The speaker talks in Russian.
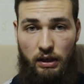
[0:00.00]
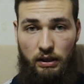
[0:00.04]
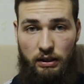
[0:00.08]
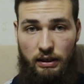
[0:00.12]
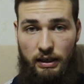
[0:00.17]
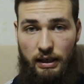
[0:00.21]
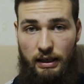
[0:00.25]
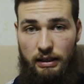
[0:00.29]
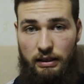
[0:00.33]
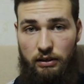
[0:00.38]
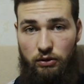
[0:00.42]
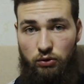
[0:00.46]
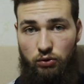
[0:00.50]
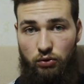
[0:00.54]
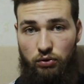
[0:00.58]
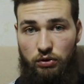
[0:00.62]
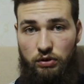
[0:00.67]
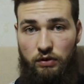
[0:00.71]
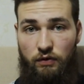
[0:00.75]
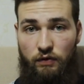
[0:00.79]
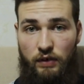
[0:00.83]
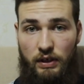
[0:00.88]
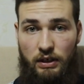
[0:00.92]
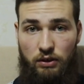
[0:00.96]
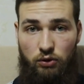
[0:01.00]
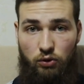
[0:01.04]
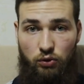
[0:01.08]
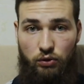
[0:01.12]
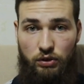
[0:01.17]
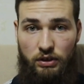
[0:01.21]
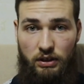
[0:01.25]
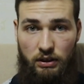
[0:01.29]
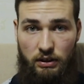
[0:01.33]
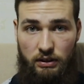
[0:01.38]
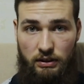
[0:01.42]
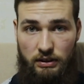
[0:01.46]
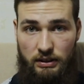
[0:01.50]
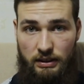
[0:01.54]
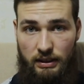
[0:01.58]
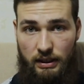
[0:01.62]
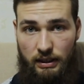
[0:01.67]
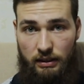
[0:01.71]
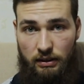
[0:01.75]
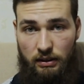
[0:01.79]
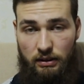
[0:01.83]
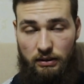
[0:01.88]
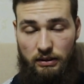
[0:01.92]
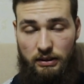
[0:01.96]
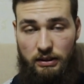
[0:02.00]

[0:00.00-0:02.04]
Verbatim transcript: Далее идут две другие тяги,